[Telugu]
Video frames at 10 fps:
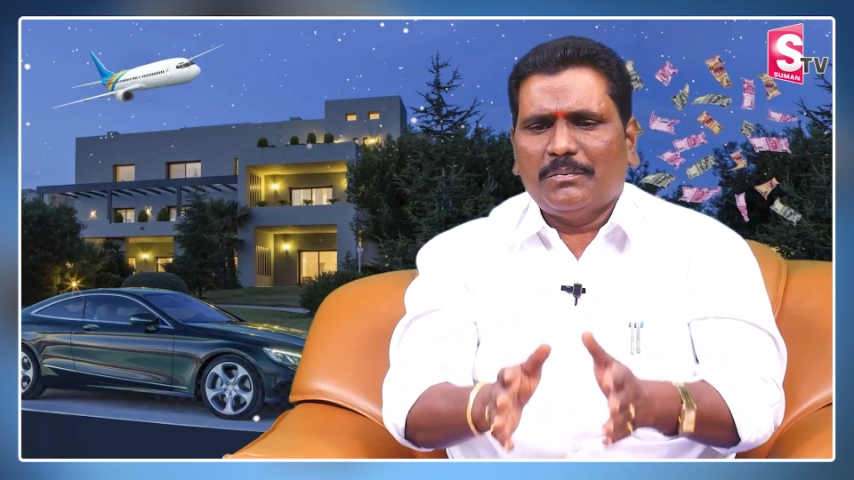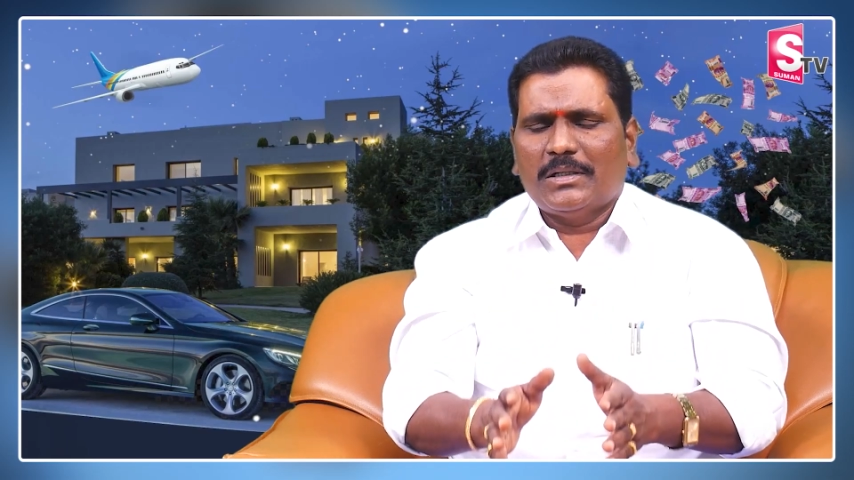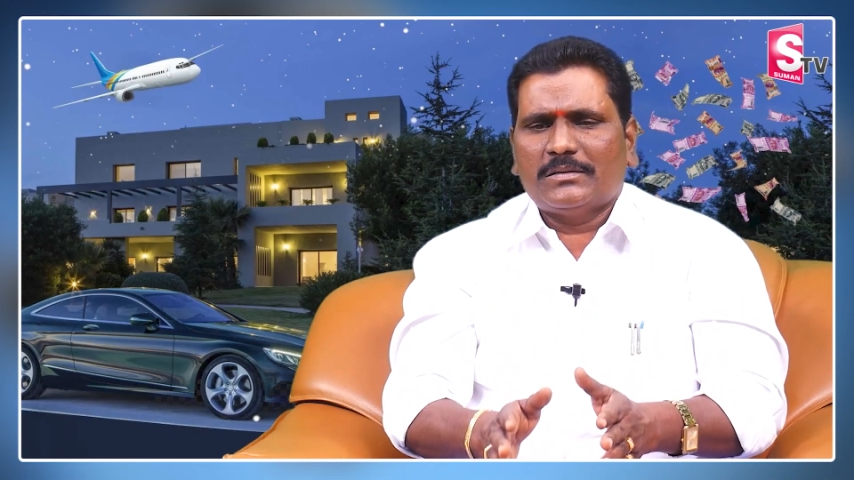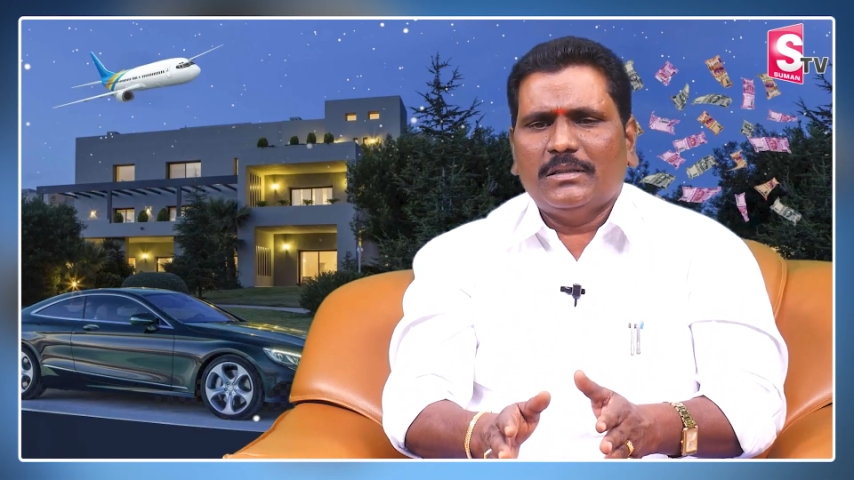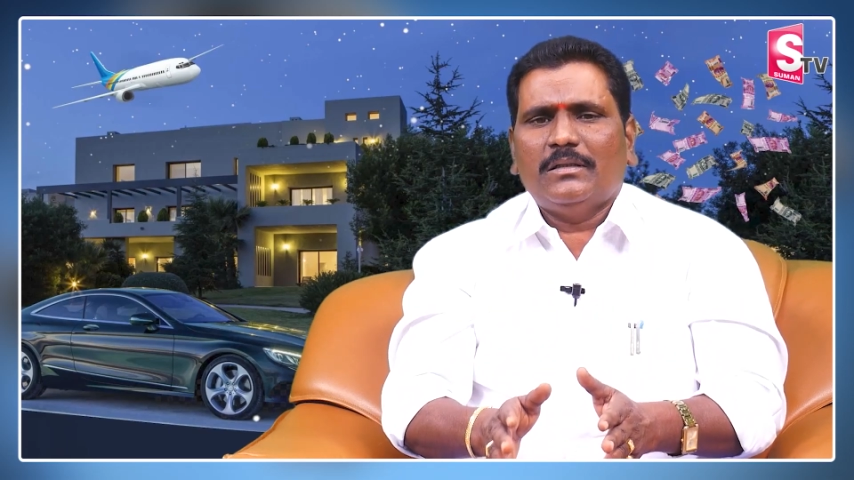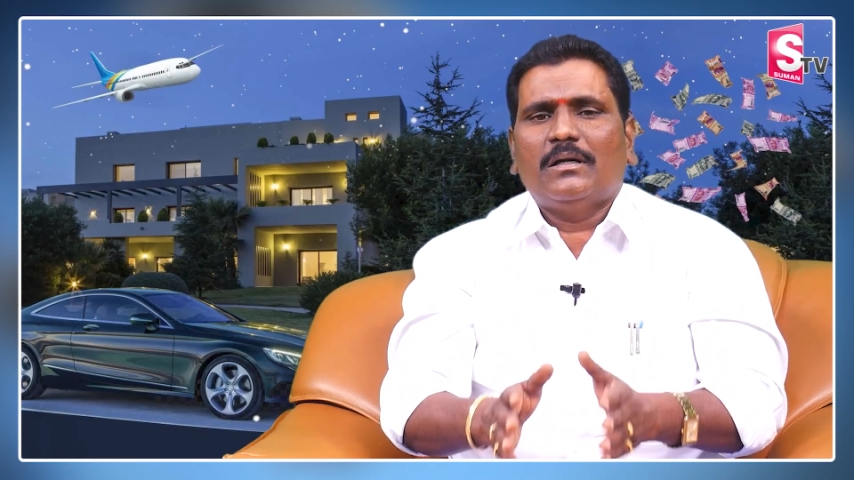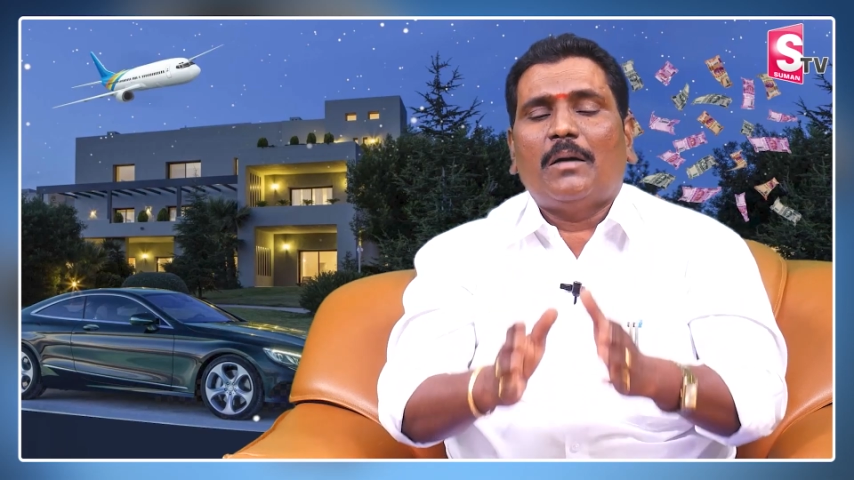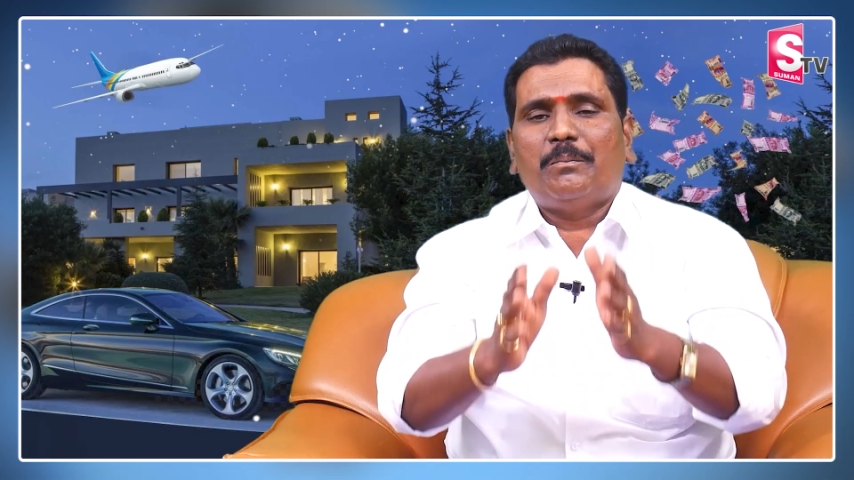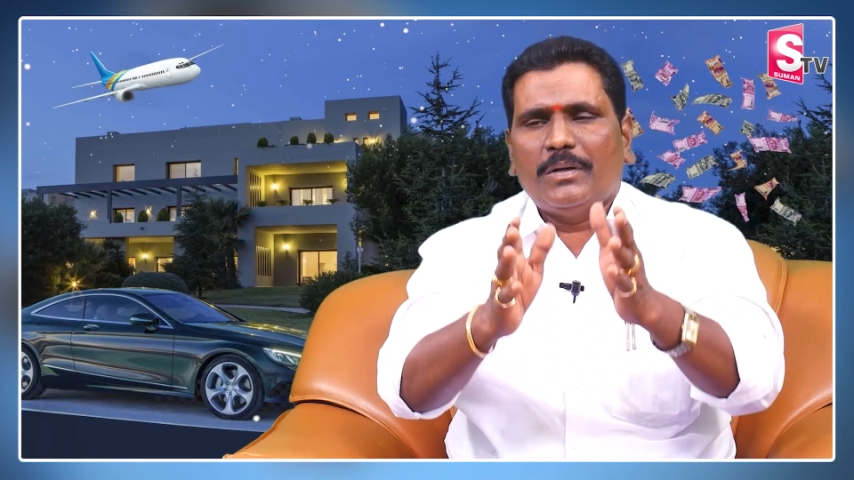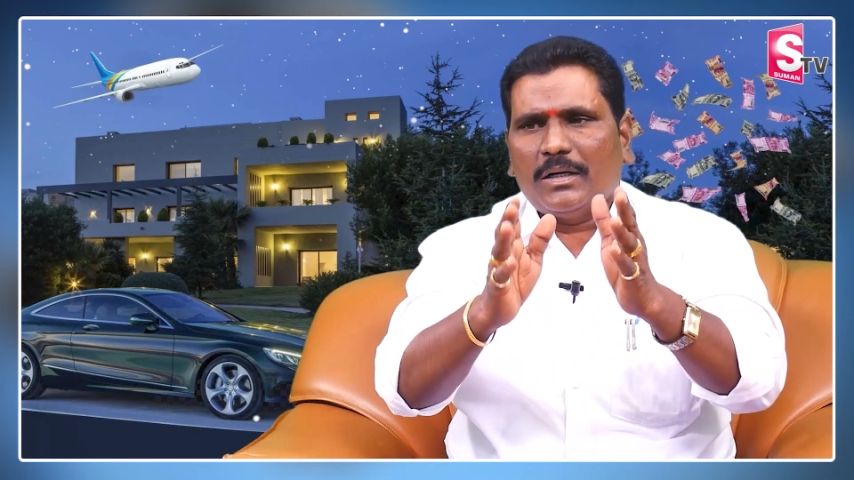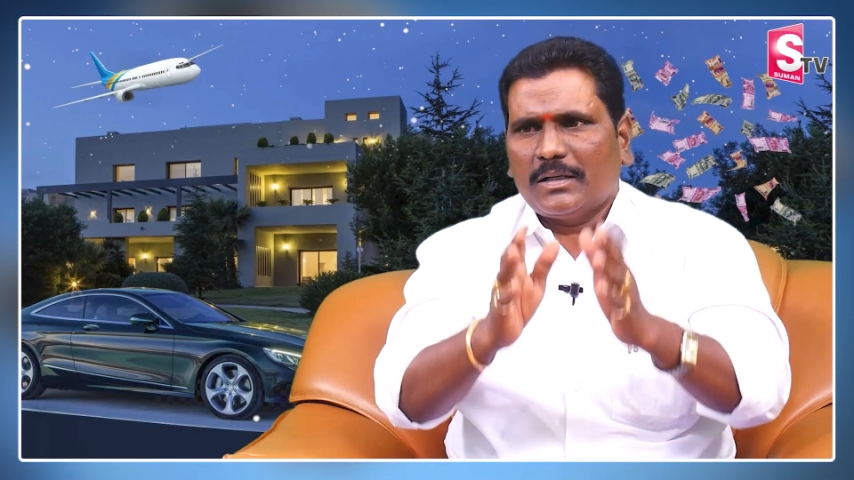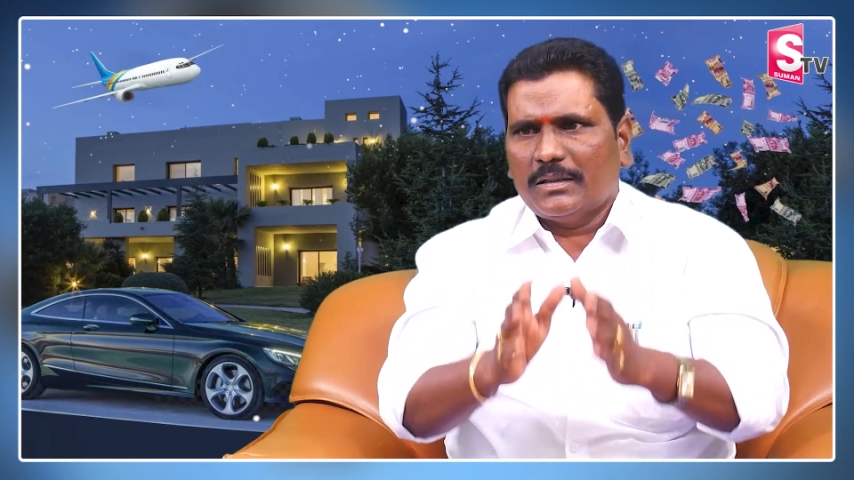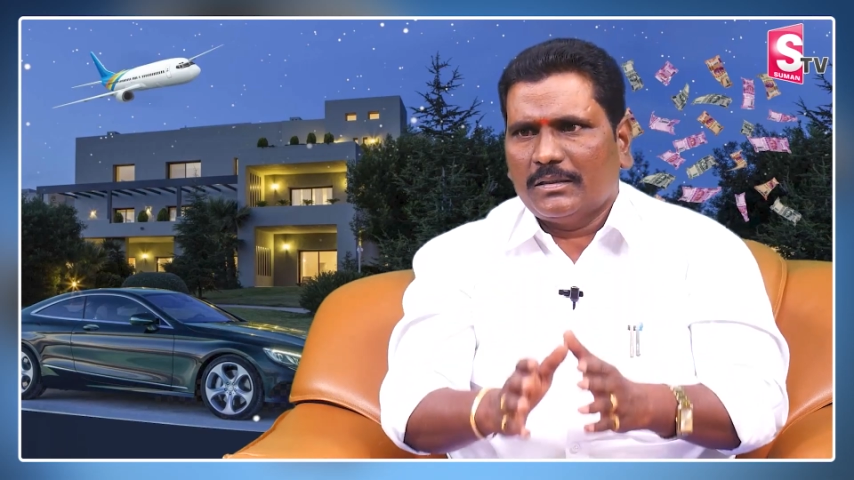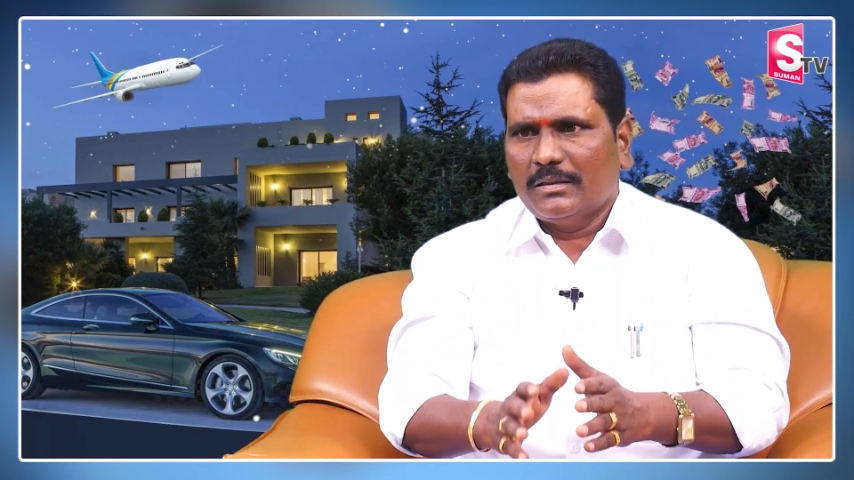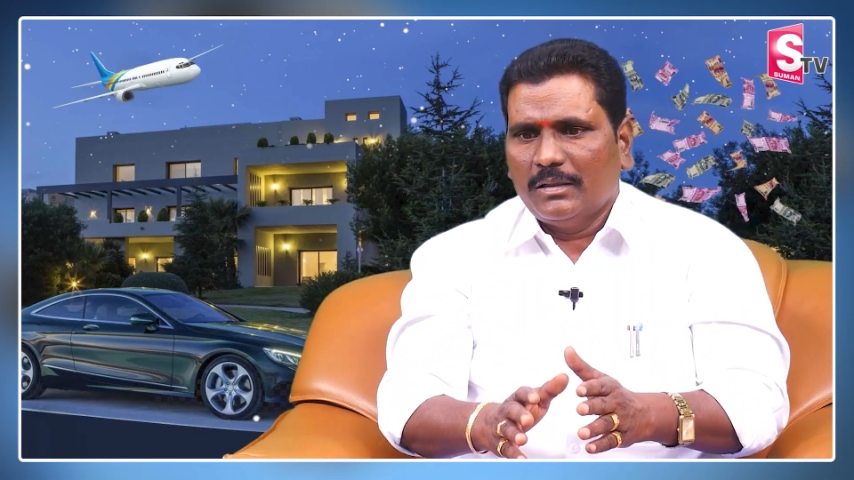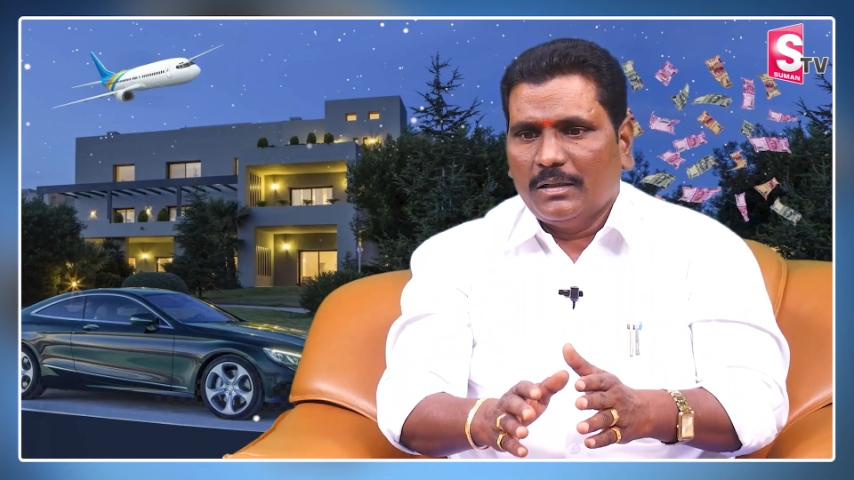నమ్మేసి అప్పుడు అడగండి